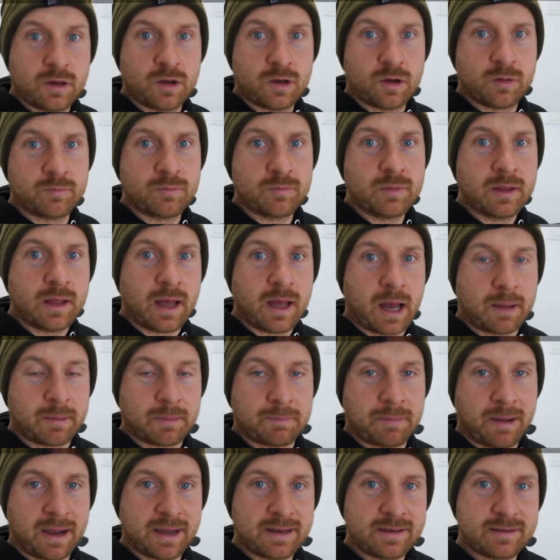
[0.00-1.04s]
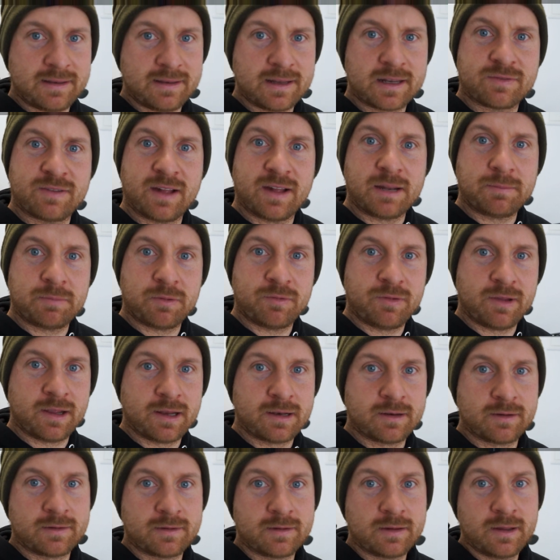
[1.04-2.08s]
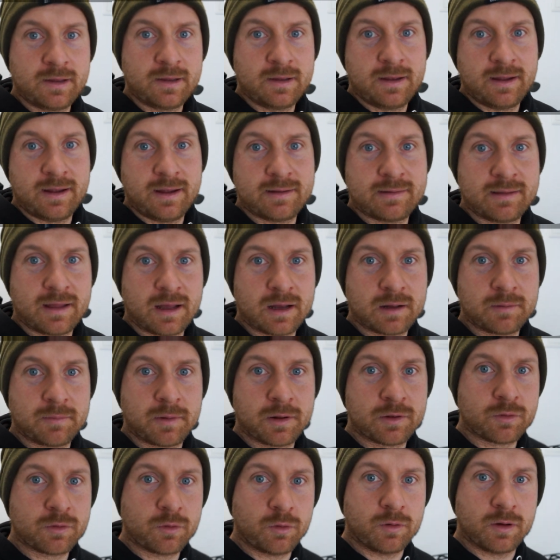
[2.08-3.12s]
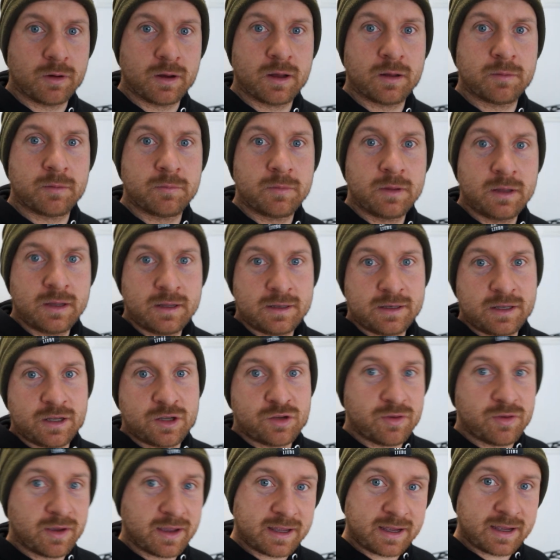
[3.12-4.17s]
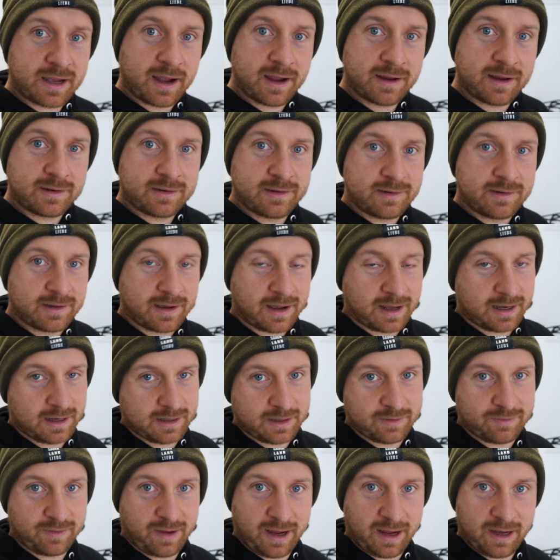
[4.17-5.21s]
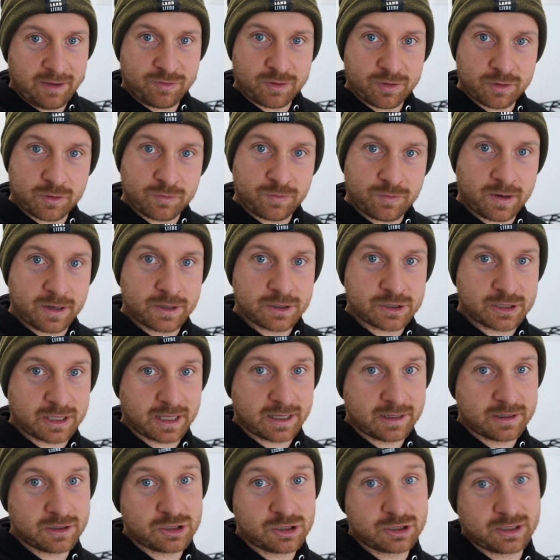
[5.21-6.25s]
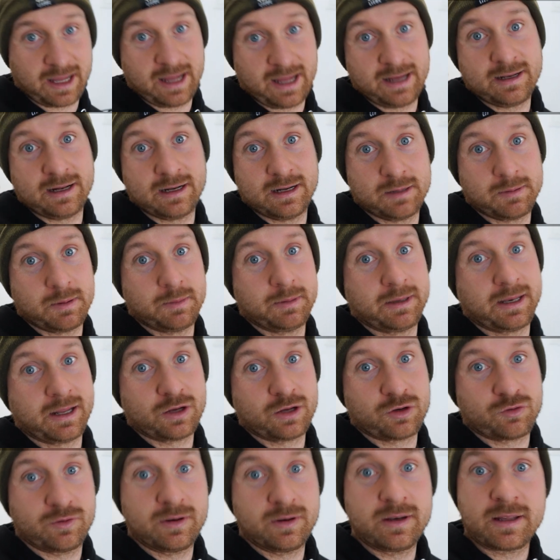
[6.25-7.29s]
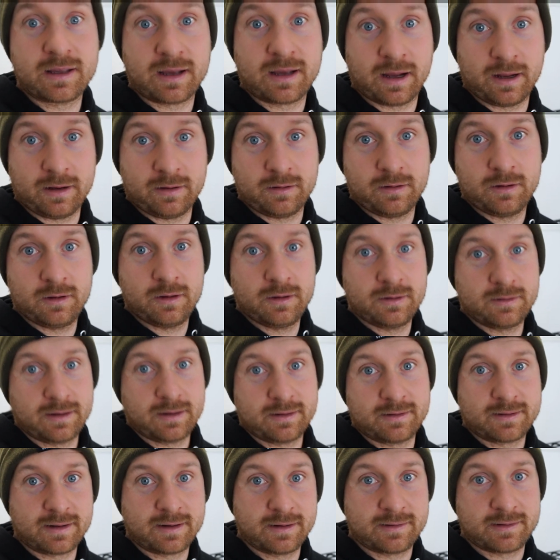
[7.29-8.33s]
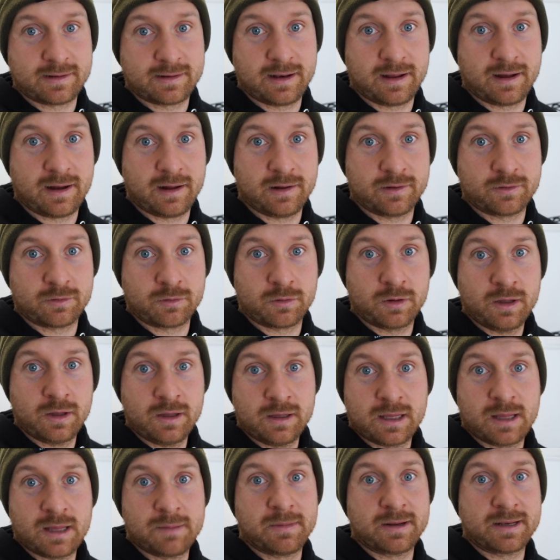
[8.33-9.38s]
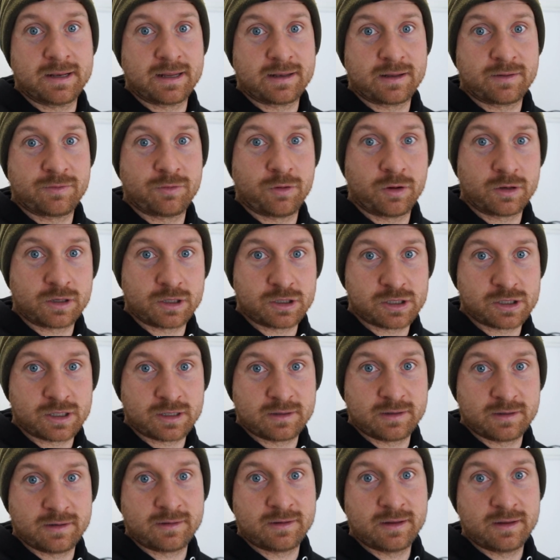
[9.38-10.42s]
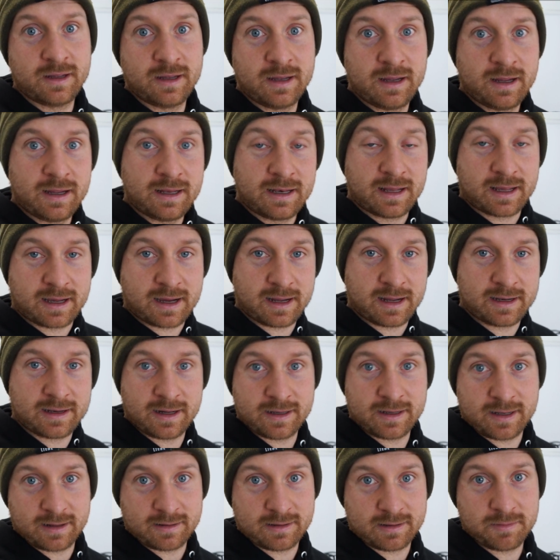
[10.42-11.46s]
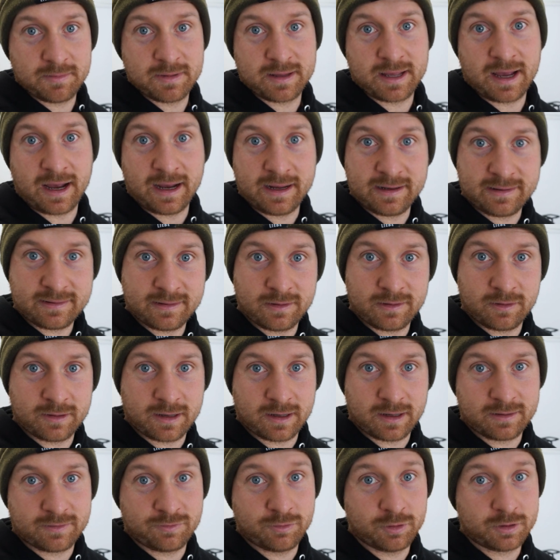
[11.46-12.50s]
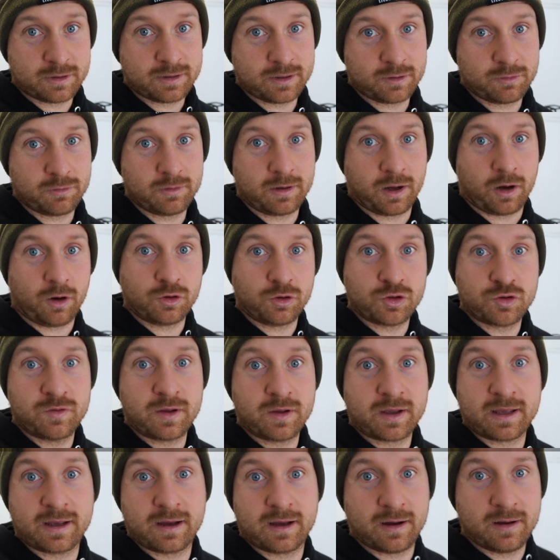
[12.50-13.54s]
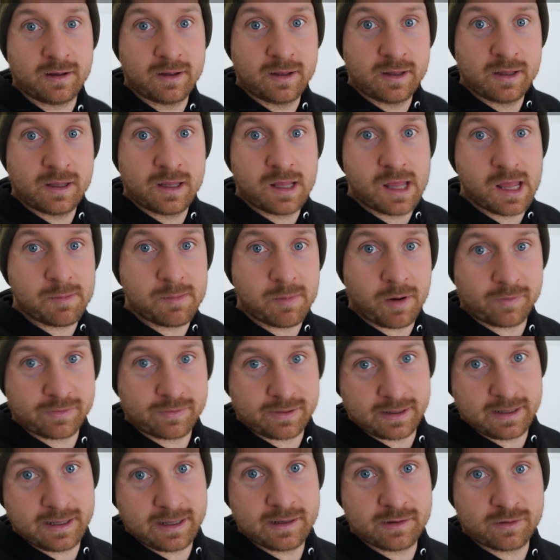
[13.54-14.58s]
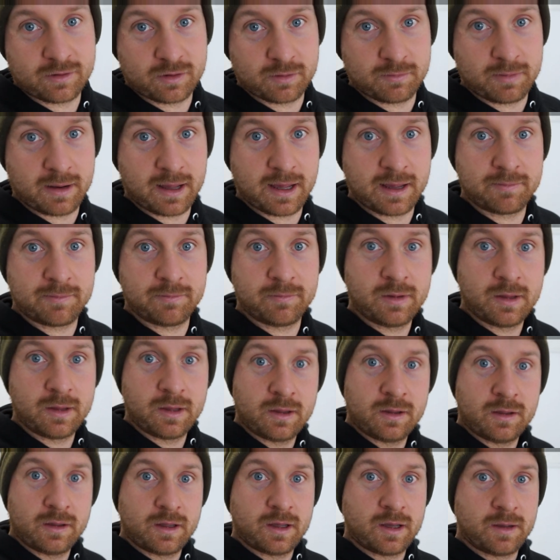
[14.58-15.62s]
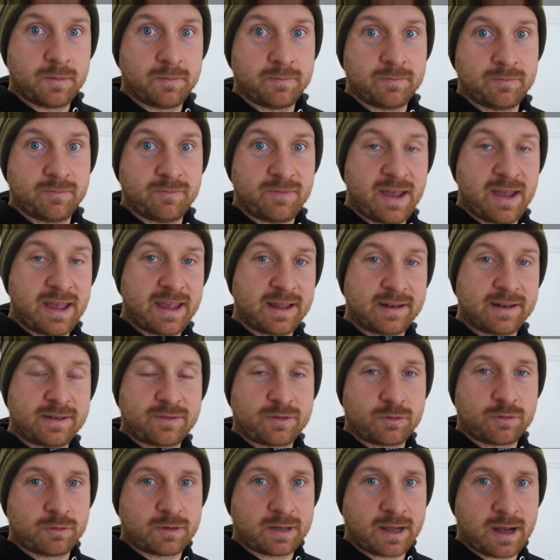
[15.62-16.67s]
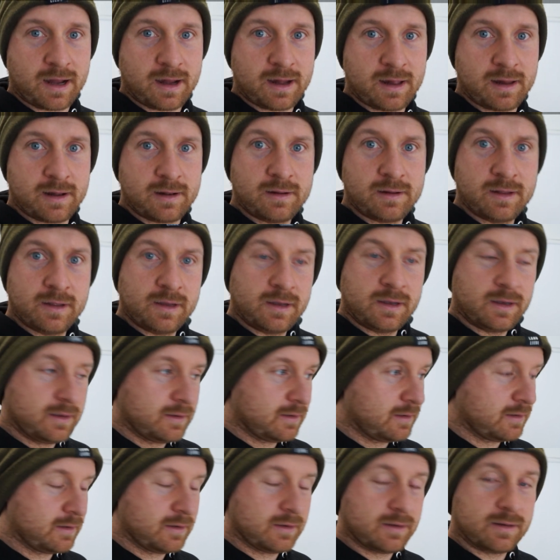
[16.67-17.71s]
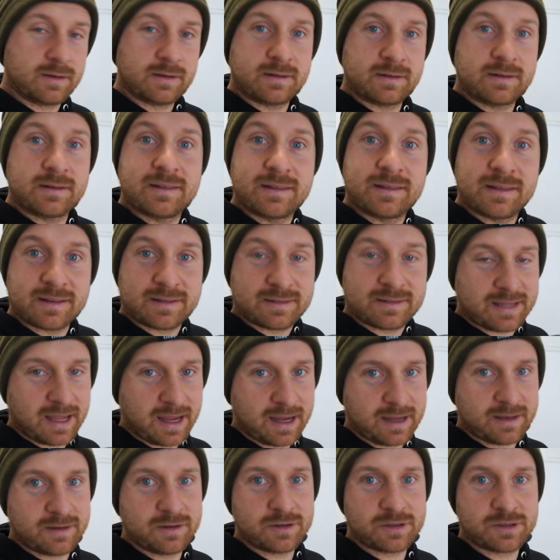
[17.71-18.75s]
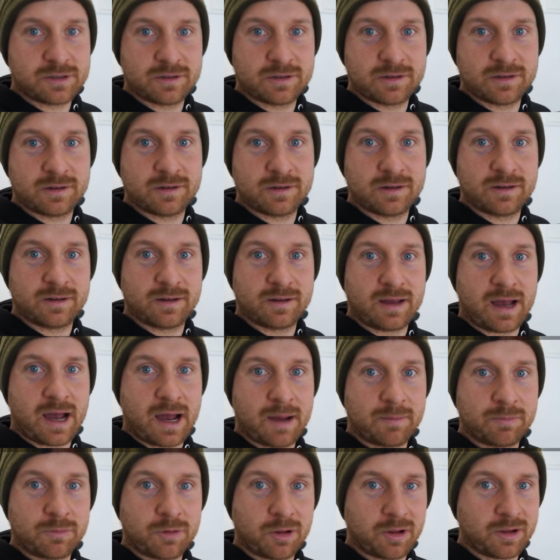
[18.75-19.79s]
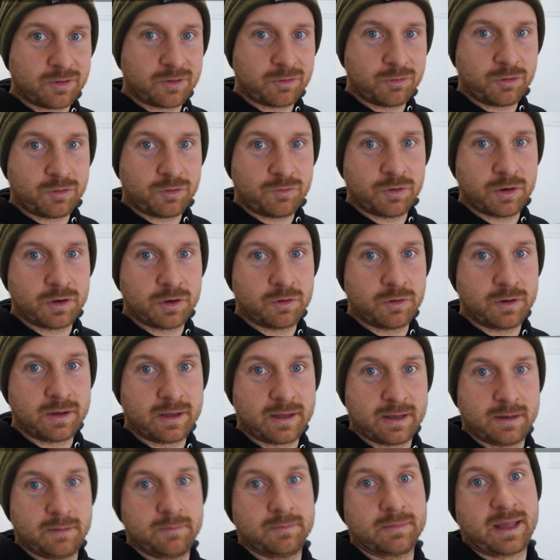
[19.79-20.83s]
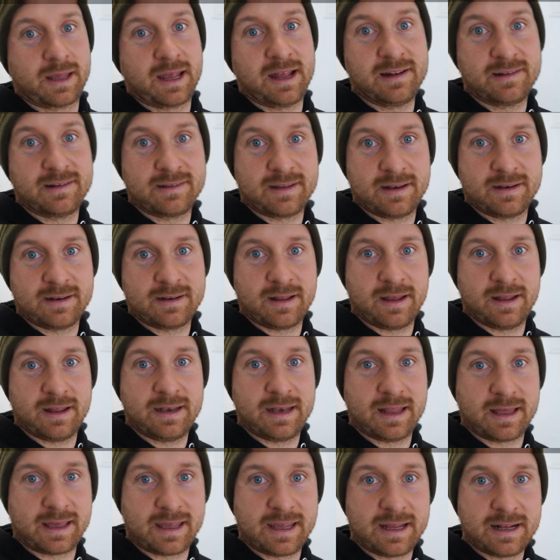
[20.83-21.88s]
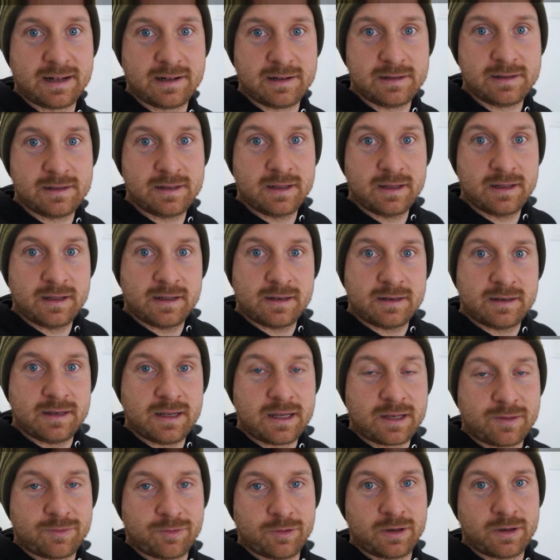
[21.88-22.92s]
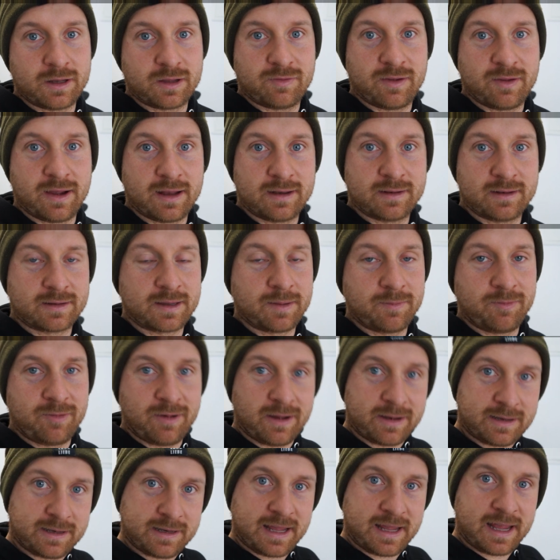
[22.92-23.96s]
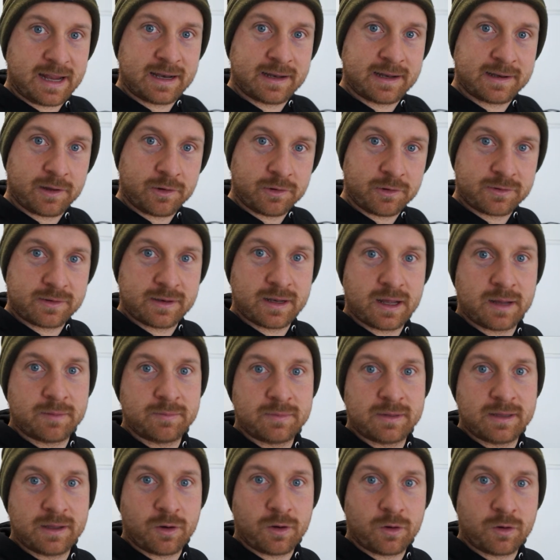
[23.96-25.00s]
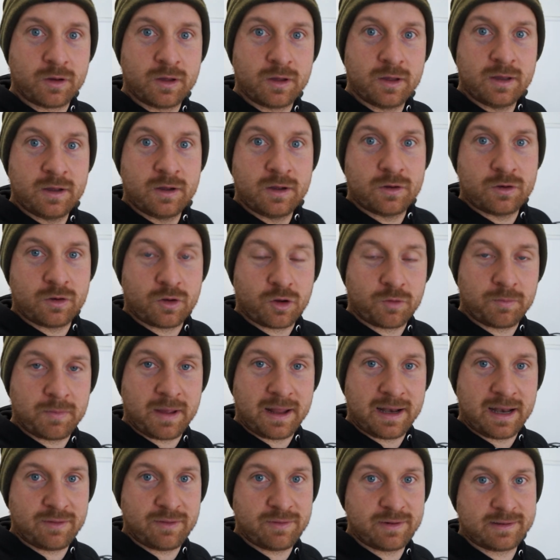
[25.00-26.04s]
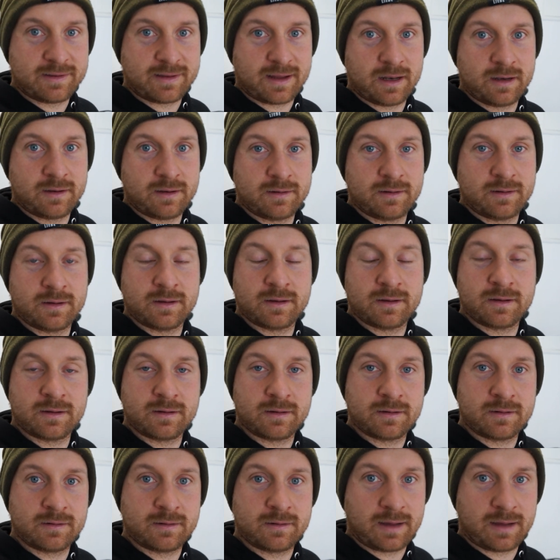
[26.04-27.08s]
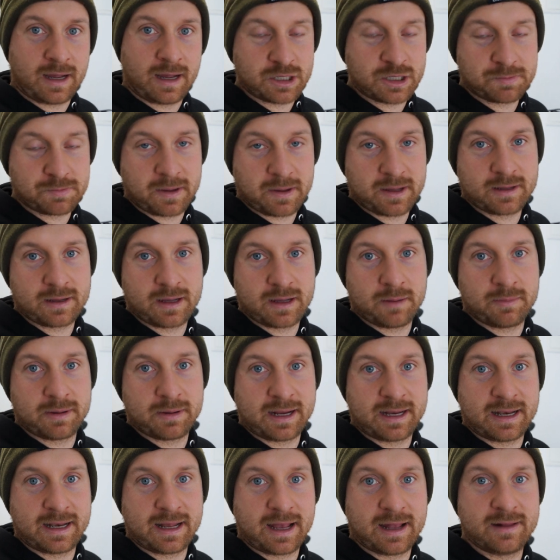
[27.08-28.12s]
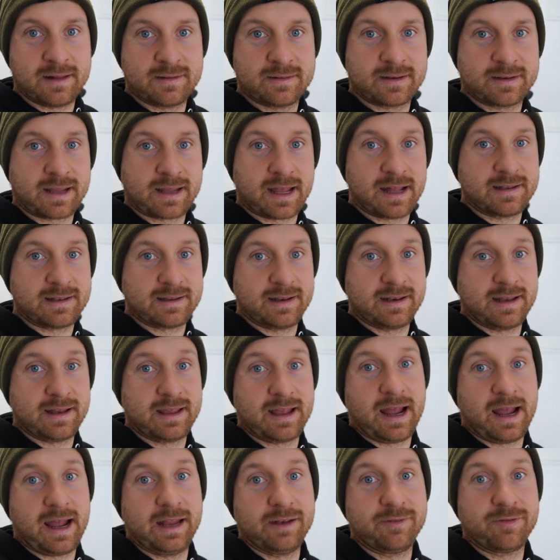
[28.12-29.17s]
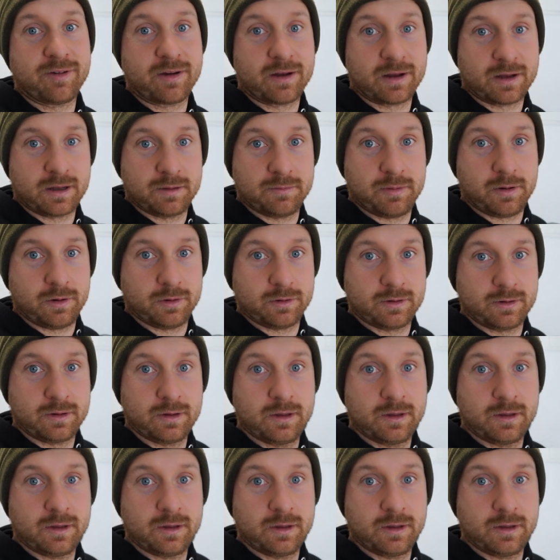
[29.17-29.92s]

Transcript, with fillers: Ähm, aber beides nichts Weltbewegendes. Ich sage mal so, ähm, die Schwierigkeit dieser relativ einfach zu fahrenden Strecke steigt halt immer mit der Geschwindigkeit. Das ist ganz klar. Also jemand, der sehr fortgeschritten ist, der kann halt da ziemlich heizen und dann wird es natürlich auch schwieriger, immer auf der Linie zu bleiben. Ähm, wer jetzt total äh, das technische Abenteuer sucht, wird natürlich in einem Trailcenter in der Regel nicht fündig werden. Es gibt vielleicht in England Ausnahmen, die auch noch mehr Levels an, äh, ansprechen, aber generell sind Trailcenter ja einfacher gebaut.